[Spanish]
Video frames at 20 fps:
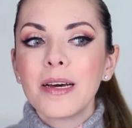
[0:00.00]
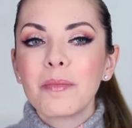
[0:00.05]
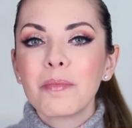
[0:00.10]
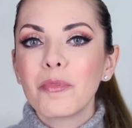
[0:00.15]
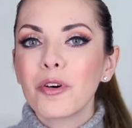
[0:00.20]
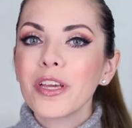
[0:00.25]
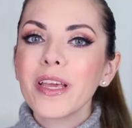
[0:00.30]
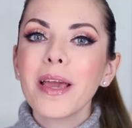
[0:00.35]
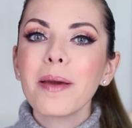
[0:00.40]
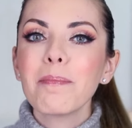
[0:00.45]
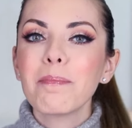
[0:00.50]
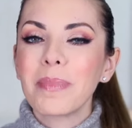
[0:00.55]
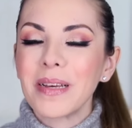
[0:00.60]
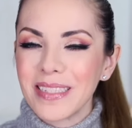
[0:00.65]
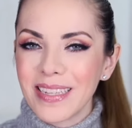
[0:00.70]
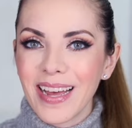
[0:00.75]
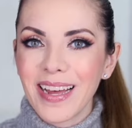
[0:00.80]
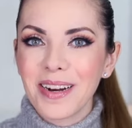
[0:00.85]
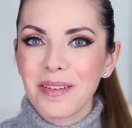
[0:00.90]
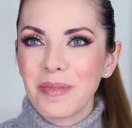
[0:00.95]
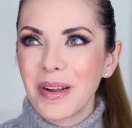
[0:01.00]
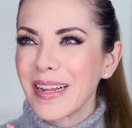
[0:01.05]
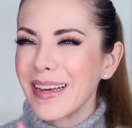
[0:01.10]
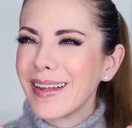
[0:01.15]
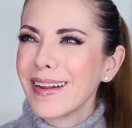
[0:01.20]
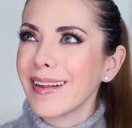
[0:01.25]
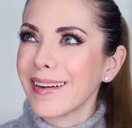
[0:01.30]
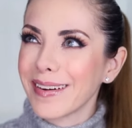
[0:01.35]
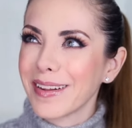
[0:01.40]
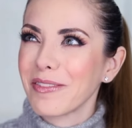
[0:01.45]
Voy a empezar,
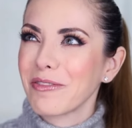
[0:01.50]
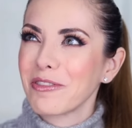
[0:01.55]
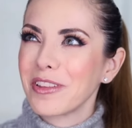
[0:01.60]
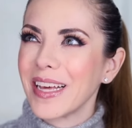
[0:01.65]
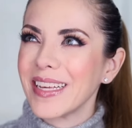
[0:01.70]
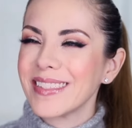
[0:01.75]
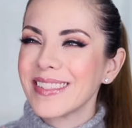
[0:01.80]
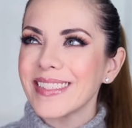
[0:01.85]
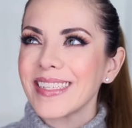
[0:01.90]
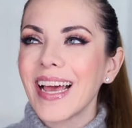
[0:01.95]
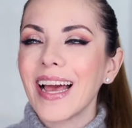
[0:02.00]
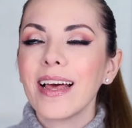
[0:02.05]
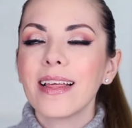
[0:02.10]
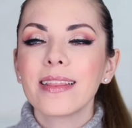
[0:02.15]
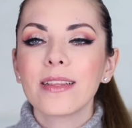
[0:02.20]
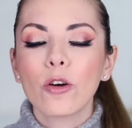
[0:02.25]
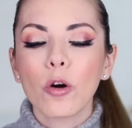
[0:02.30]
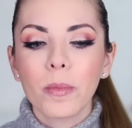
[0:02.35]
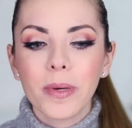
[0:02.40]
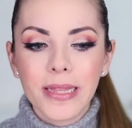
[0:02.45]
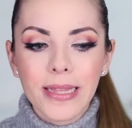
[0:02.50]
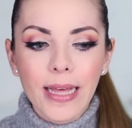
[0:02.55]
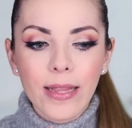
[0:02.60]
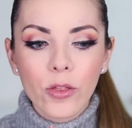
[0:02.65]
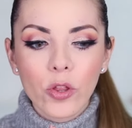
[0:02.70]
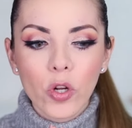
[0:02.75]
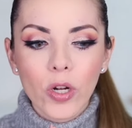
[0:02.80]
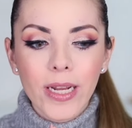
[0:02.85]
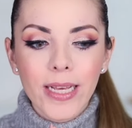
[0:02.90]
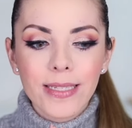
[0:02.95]
valga la redundancia,
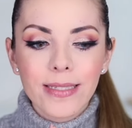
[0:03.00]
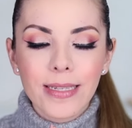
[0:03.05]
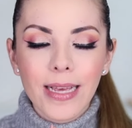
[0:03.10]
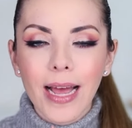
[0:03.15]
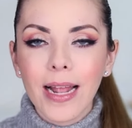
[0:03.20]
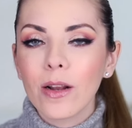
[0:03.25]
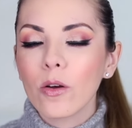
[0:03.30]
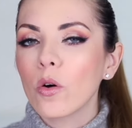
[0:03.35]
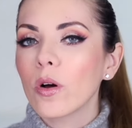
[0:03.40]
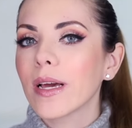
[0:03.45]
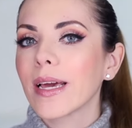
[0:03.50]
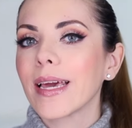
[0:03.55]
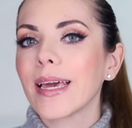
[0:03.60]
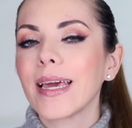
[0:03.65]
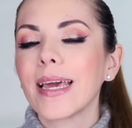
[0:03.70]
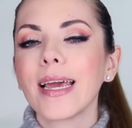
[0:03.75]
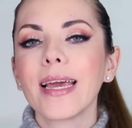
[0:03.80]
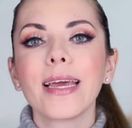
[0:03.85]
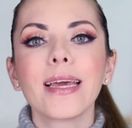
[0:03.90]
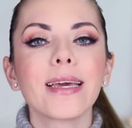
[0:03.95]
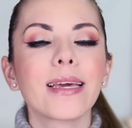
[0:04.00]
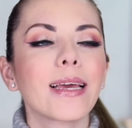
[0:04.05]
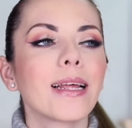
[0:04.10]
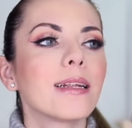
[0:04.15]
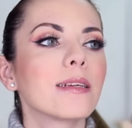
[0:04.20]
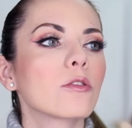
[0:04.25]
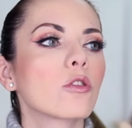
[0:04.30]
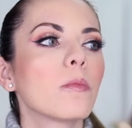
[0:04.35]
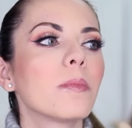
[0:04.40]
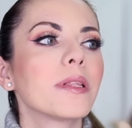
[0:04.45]
comentándoles algo que,
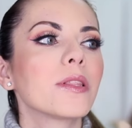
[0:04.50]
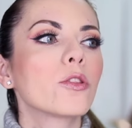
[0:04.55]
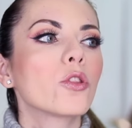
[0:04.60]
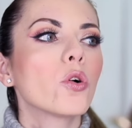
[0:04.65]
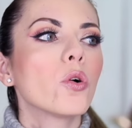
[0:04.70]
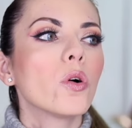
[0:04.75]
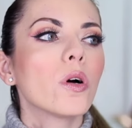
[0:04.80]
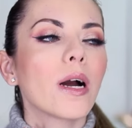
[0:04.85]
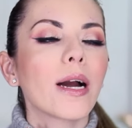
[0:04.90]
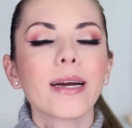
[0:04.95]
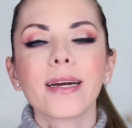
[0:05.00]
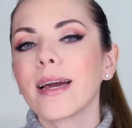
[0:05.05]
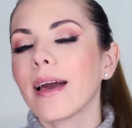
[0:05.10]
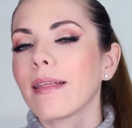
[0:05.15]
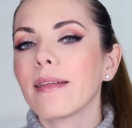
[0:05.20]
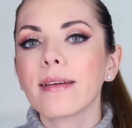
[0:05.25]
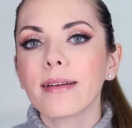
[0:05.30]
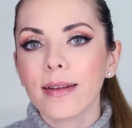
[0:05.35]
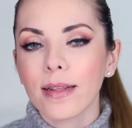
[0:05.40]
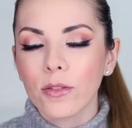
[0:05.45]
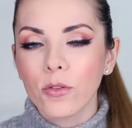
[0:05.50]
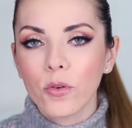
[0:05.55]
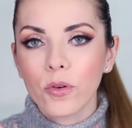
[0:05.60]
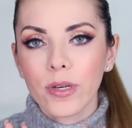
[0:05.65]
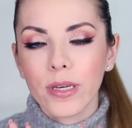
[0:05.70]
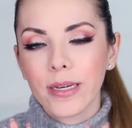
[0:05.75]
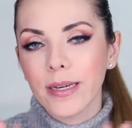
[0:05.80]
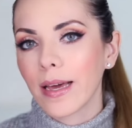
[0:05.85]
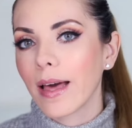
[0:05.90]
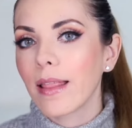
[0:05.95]
les comento a cada rato
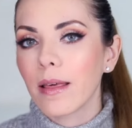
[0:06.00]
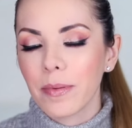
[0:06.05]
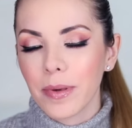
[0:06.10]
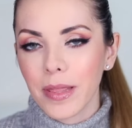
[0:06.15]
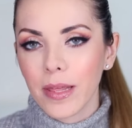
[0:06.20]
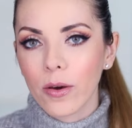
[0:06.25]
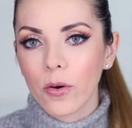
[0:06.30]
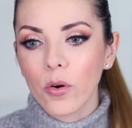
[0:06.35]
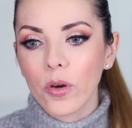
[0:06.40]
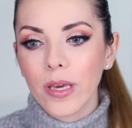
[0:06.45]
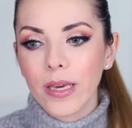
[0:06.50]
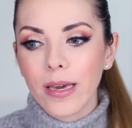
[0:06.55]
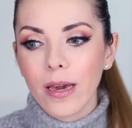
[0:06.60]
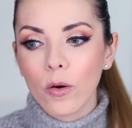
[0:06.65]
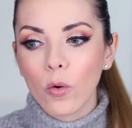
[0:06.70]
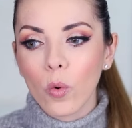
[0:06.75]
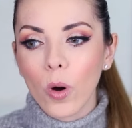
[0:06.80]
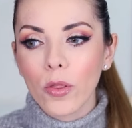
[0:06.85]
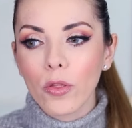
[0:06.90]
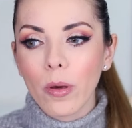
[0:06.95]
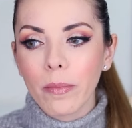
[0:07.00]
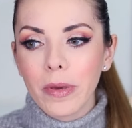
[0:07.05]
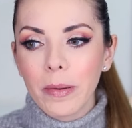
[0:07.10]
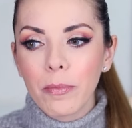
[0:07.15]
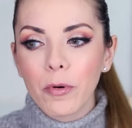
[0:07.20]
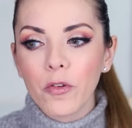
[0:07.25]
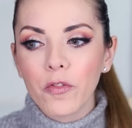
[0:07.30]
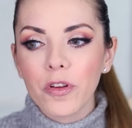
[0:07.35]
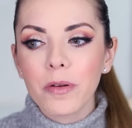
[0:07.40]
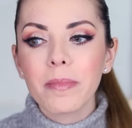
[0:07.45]
en cada video y que cuando a mí
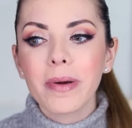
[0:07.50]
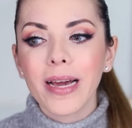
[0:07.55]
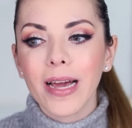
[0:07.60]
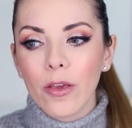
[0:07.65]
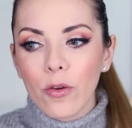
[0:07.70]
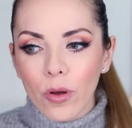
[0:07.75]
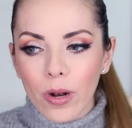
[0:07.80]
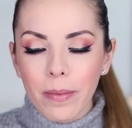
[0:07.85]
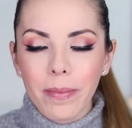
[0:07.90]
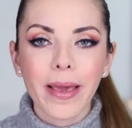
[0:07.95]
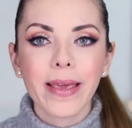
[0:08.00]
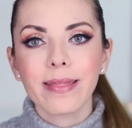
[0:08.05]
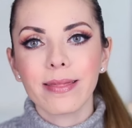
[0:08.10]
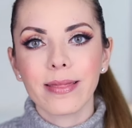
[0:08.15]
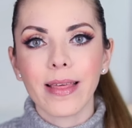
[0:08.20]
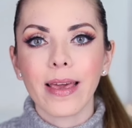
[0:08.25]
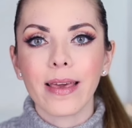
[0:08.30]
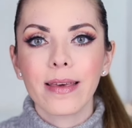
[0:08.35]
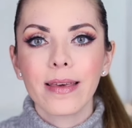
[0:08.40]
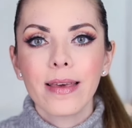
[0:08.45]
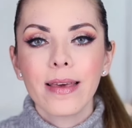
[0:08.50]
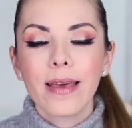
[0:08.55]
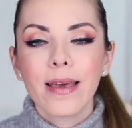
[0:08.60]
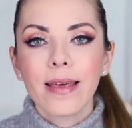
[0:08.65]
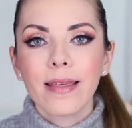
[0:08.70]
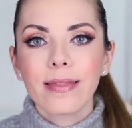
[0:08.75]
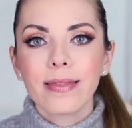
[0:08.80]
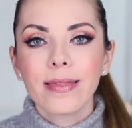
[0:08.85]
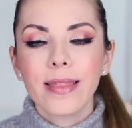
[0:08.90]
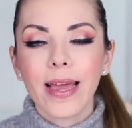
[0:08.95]
por fin me cayó el 20
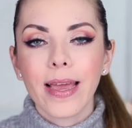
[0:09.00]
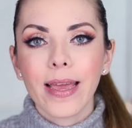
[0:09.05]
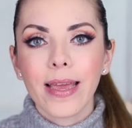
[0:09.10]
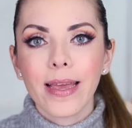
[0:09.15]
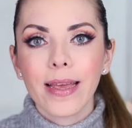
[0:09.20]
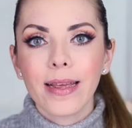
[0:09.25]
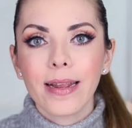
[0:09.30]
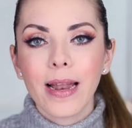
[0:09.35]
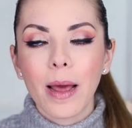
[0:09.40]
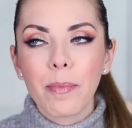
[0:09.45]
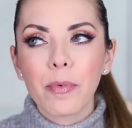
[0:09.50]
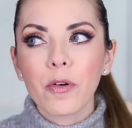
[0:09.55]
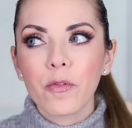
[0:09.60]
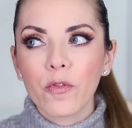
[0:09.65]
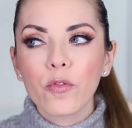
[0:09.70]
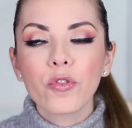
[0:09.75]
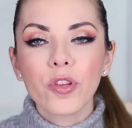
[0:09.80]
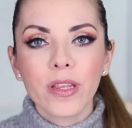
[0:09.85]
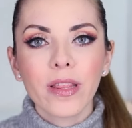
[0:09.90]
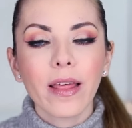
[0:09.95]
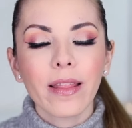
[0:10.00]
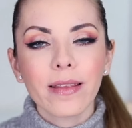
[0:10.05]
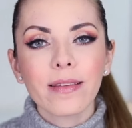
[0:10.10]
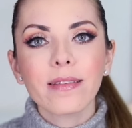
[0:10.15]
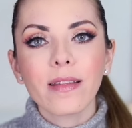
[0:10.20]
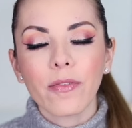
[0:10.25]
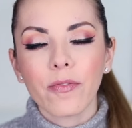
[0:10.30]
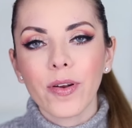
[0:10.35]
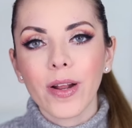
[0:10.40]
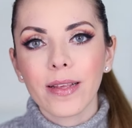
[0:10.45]
de la profundidad de
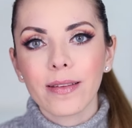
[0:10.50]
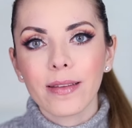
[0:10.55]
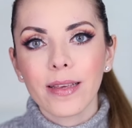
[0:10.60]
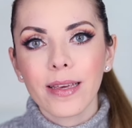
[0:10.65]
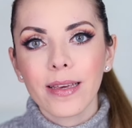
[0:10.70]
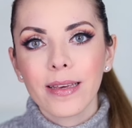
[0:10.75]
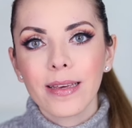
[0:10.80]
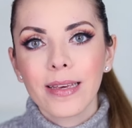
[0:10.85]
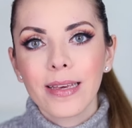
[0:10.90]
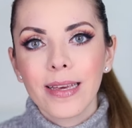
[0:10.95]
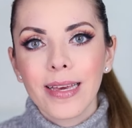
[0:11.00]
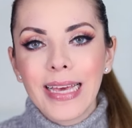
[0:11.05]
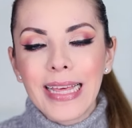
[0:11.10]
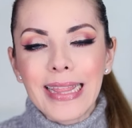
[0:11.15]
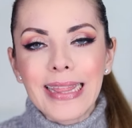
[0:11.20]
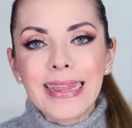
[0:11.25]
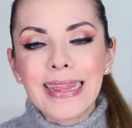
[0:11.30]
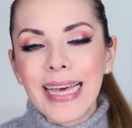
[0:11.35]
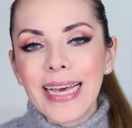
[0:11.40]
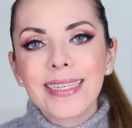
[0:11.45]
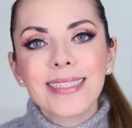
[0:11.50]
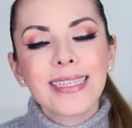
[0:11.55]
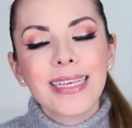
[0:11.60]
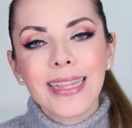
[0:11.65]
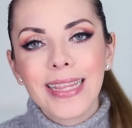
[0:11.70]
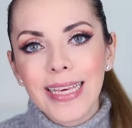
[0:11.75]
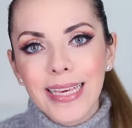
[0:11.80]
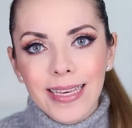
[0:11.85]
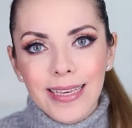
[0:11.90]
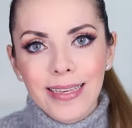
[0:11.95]
esta frase,
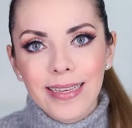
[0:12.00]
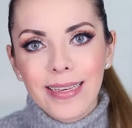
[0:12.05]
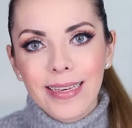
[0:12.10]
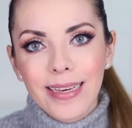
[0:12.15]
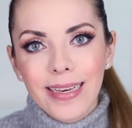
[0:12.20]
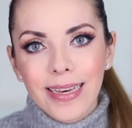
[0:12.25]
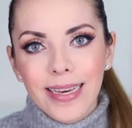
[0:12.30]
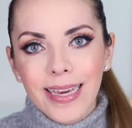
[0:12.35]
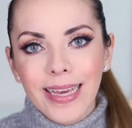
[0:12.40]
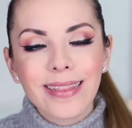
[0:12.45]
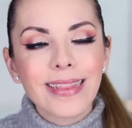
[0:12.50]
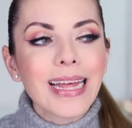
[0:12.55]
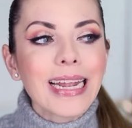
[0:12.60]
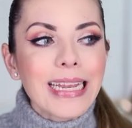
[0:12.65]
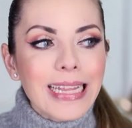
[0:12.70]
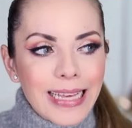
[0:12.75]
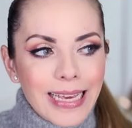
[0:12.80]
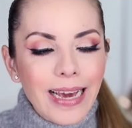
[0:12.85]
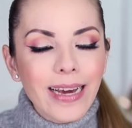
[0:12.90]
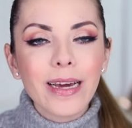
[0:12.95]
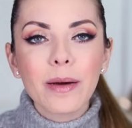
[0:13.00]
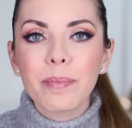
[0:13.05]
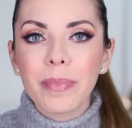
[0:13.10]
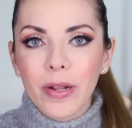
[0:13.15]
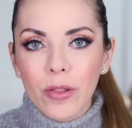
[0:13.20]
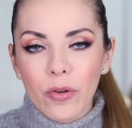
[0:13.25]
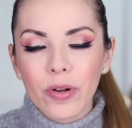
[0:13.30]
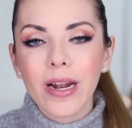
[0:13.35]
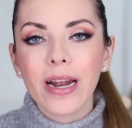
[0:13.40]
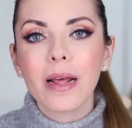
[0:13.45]
decidí que tenía que
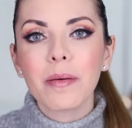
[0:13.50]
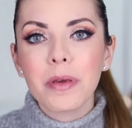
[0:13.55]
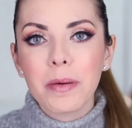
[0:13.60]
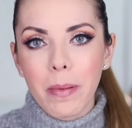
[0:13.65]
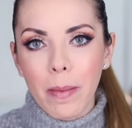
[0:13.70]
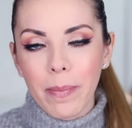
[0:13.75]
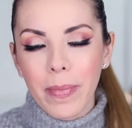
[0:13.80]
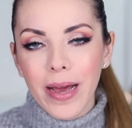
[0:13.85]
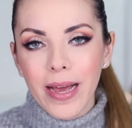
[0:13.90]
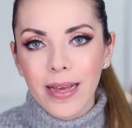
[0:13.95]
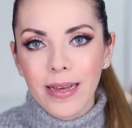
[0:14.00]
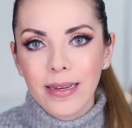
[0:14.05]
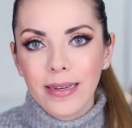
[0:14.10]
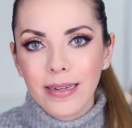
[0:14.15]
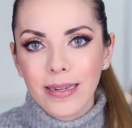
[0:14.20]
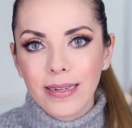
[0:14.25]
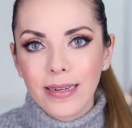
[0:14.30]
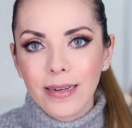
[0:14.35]
perdonar a mi papá